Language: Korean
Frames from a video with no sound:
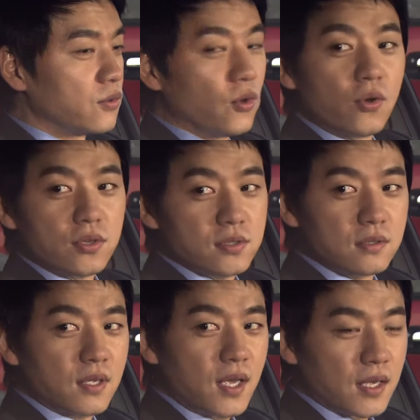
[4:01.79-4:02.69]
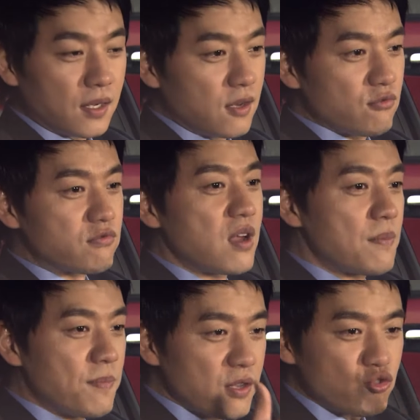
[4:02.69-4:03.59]
너 어렸을 때 우리
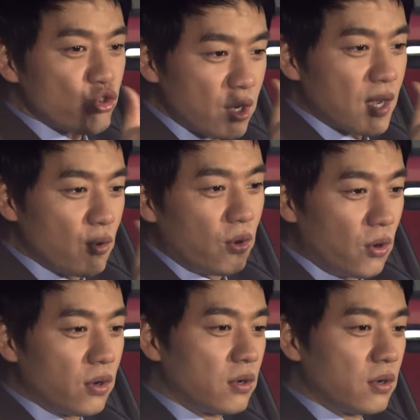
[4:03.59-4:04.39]
아빠 최고